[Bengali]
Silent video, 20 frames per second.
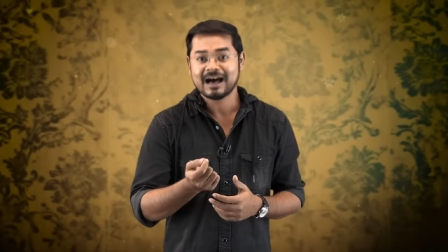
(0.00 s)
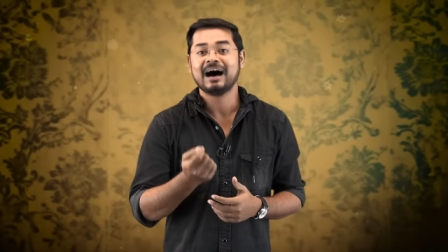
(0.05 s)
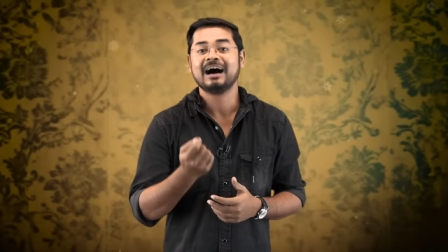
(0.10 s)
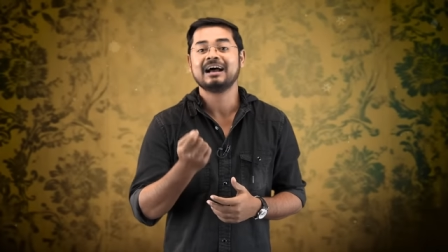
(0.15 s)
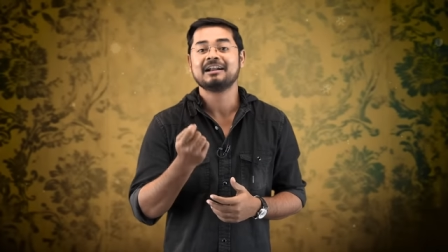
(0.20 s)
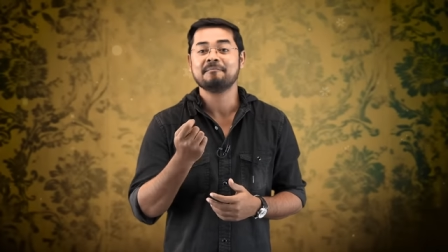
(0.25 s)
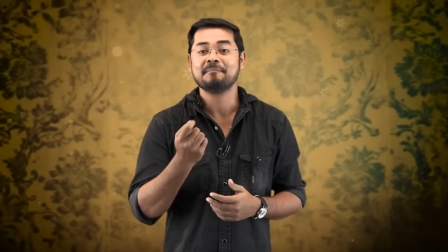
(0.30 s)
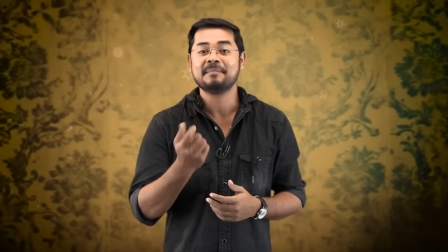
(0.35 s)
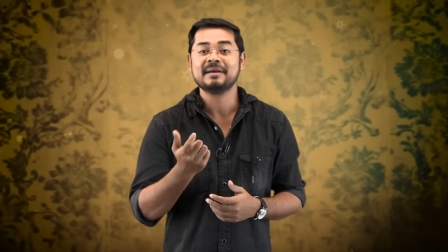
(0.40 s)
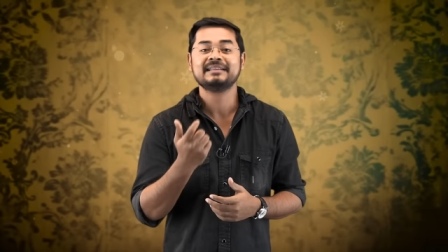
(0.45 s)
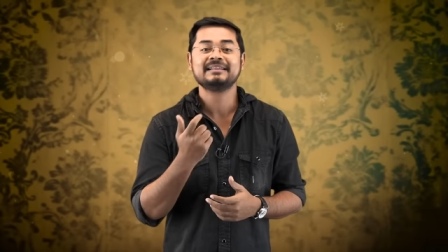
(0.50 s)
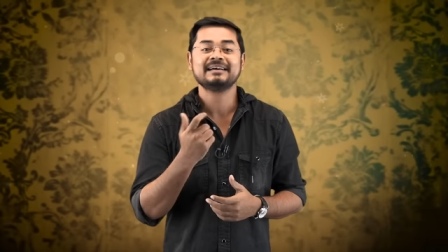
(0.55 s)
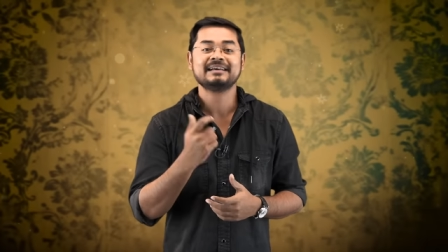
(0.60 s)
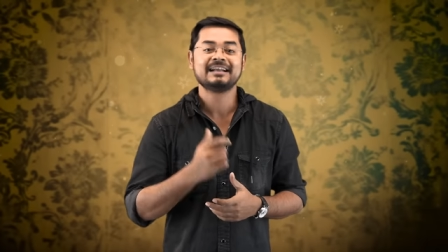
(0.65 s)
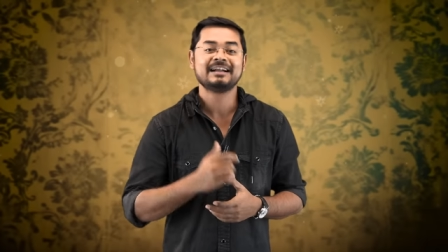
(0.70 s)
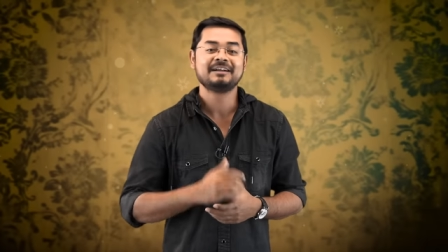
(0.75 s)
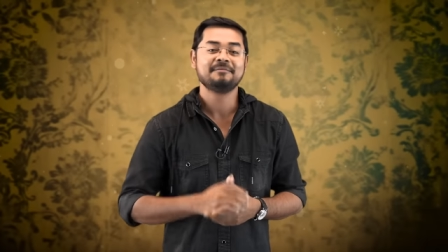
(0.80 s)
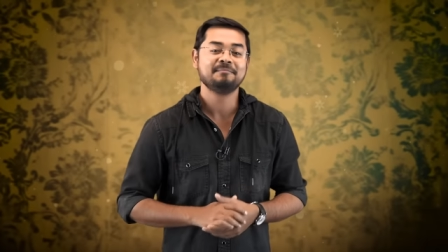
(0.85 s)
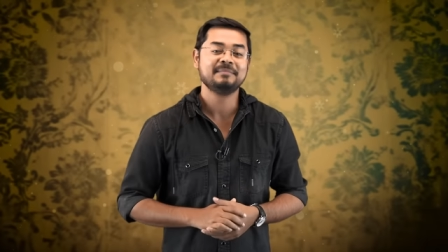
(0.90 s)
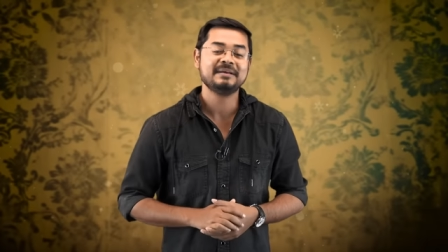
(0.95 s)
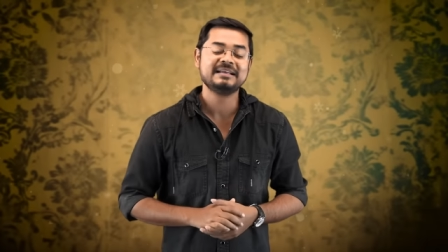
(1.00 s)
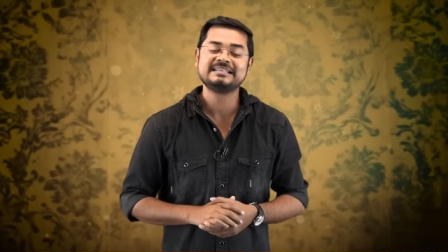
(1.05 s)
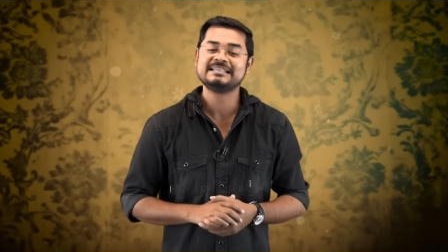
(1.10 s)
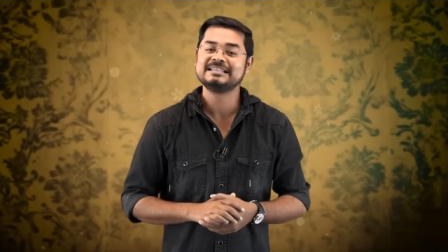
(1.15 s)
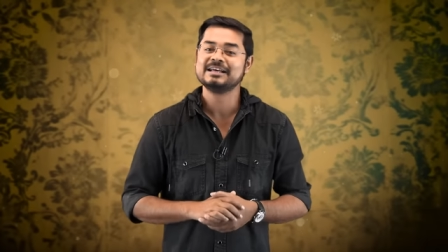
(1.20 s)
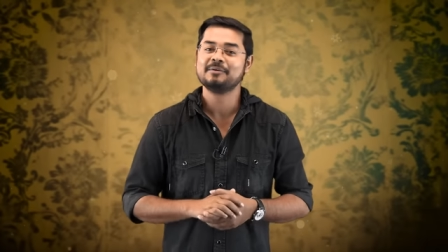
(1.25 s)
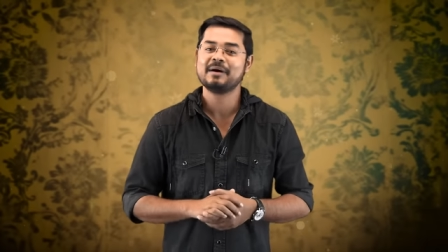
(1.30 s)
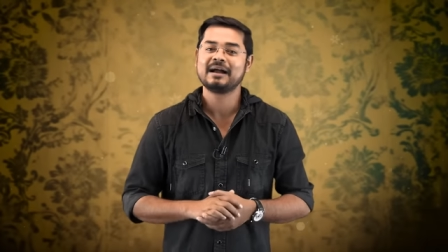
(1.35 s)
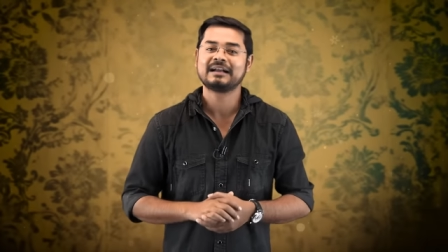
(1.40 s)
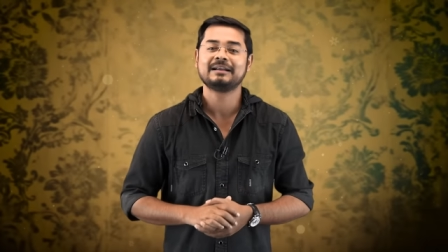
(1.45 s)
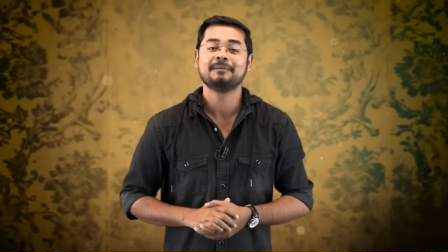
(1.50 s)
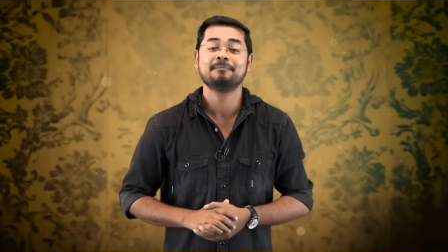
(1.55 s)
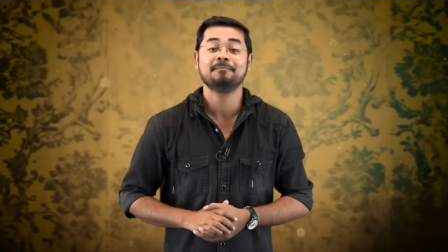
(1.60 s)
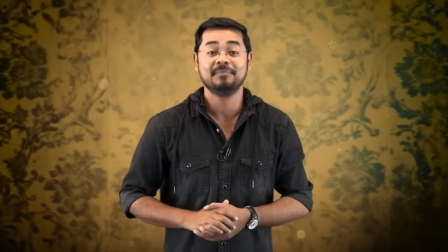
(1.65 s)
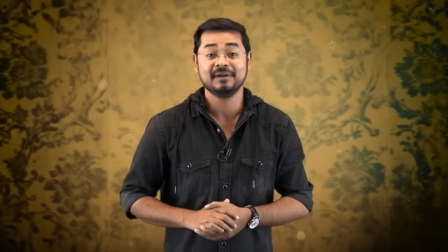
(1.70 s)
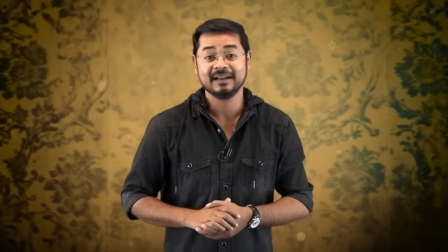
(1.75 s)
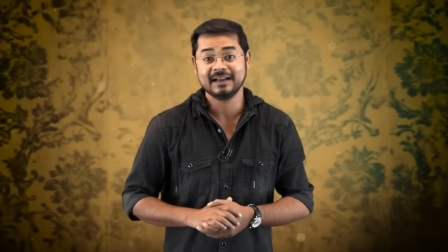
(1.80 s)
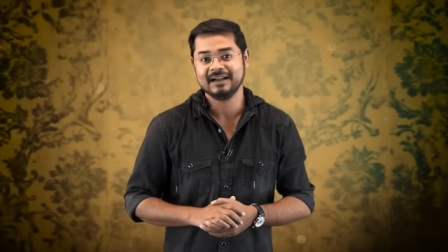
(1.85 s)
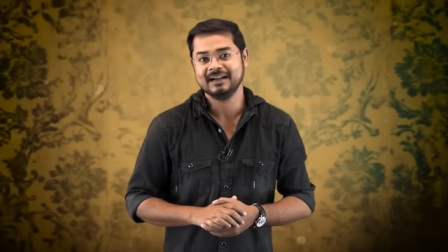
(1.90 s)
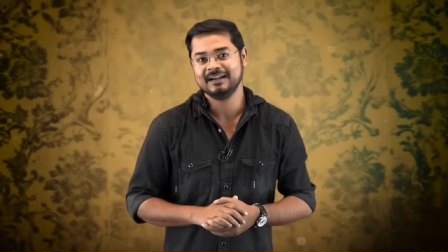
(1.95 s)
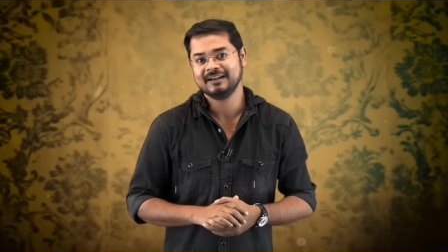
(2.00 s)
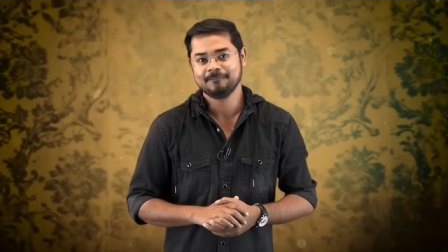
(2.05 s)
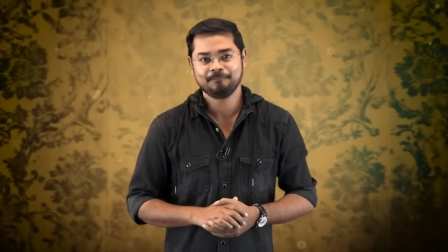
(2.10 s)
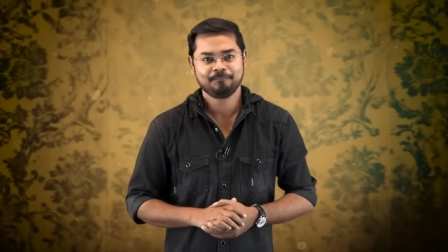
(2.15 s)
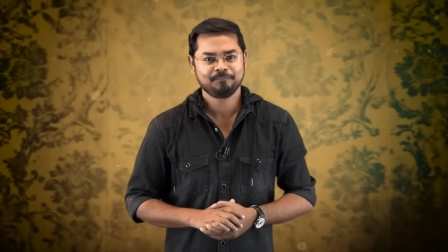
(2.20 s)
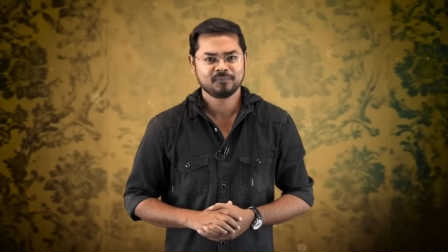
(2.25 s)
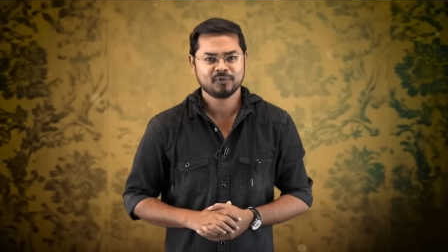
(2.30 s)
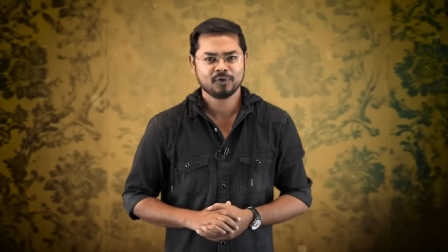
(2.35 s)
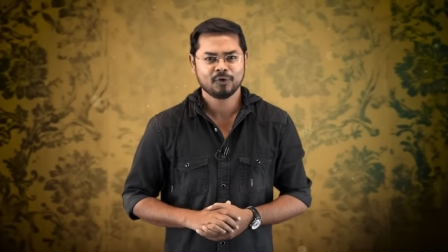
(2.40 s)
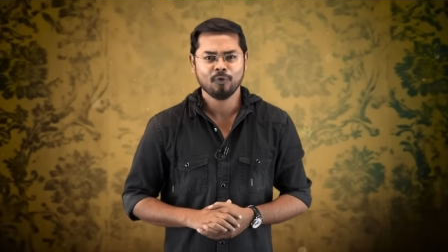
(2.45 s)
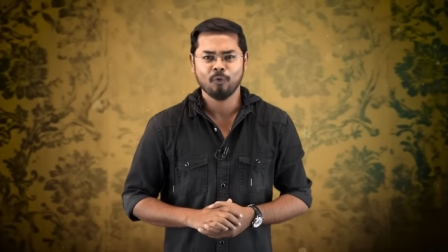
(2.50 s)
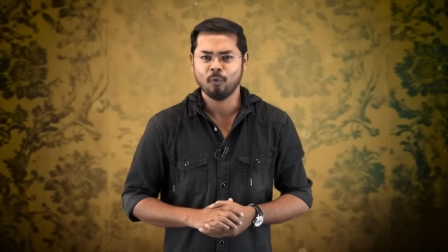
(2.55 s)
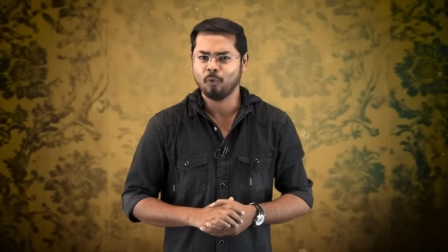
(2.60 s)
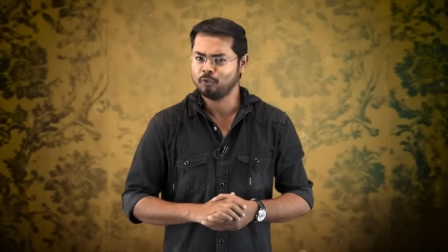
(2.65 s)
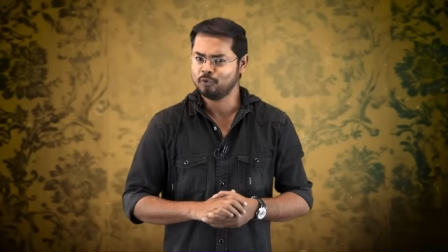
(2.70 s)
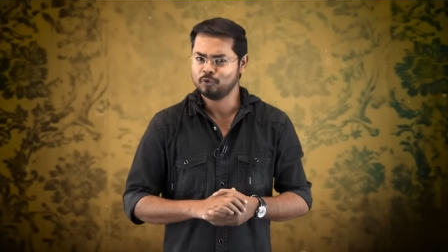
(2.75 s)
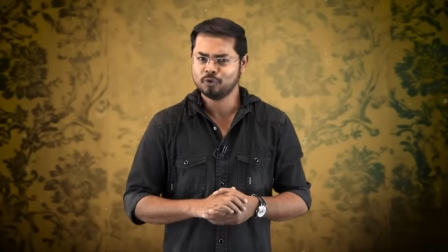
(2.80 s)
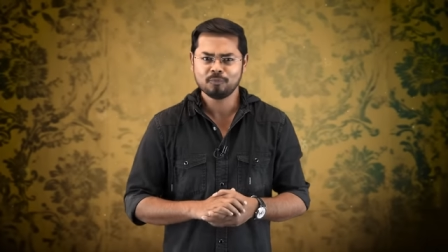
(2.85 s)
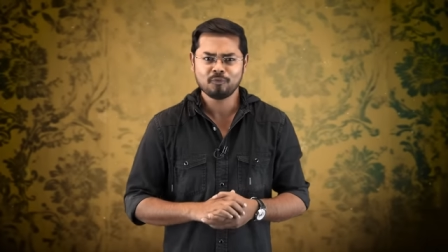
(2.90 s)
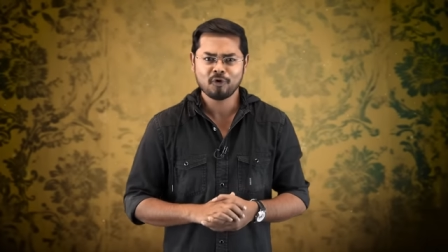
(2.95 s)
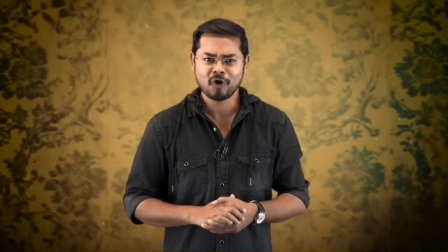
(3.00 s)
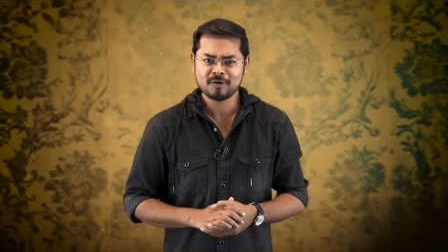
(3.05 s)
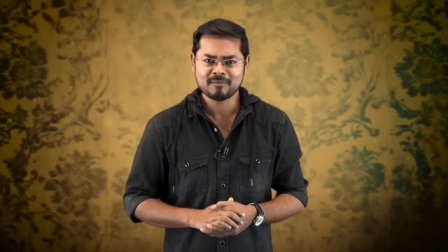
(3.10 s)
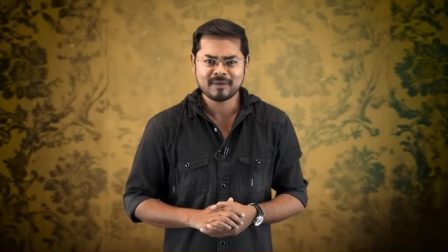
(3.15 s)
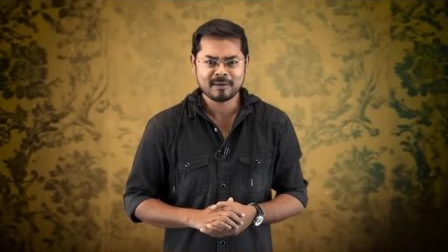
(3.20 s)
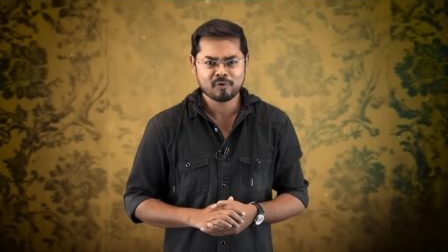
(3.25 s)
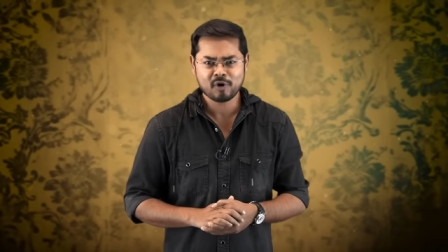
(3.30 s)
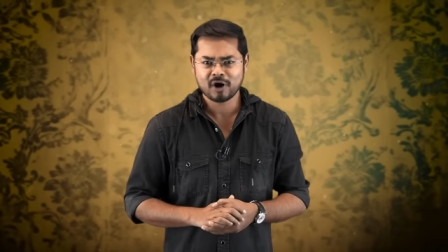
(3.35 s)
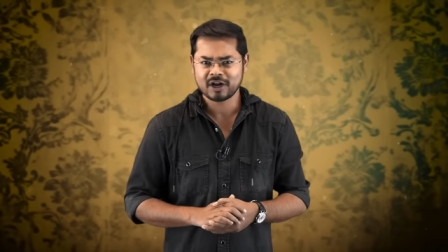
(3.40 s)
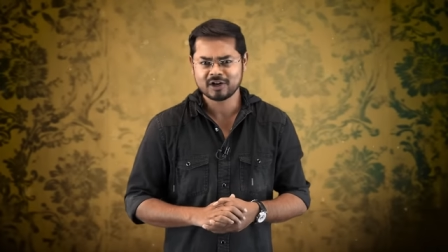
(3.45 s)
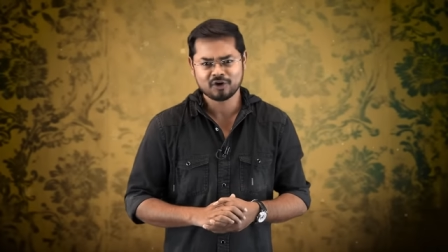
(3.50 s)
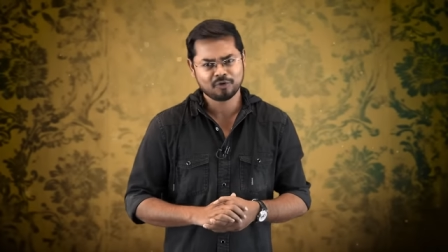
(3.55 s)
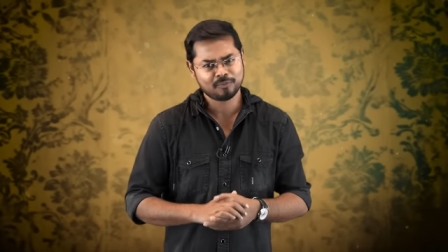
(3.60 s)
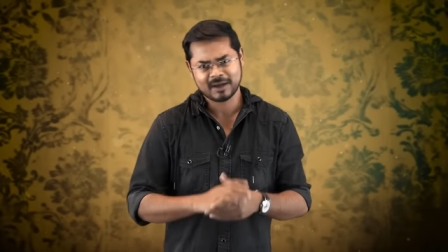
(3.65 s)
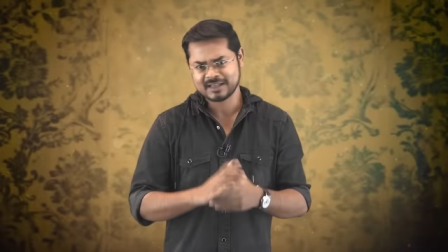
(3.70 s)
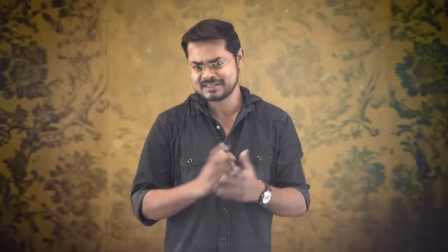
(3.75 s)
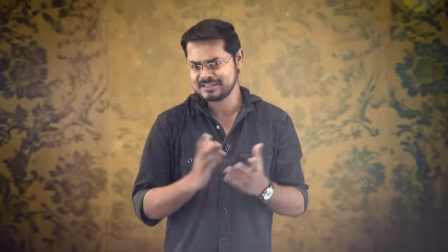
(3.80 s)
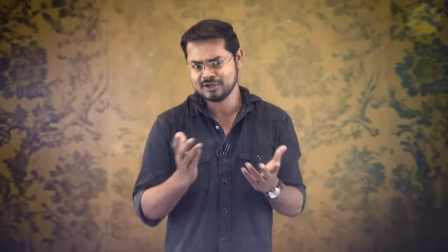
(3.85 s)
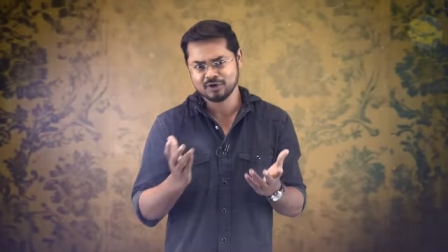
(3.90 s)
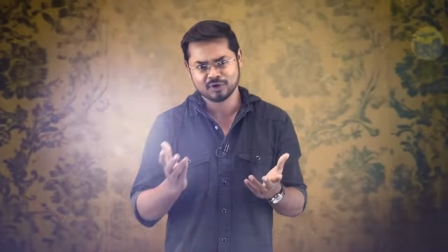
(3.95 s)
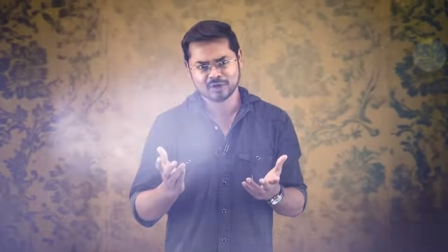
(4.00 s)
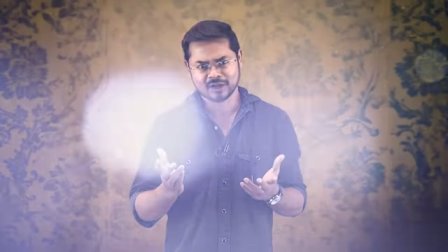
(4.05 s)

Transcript: আর বেদানার বীজ দেওয়া একটা ব্রেড অন্য ফল ব্যবহারের উপায় ছিল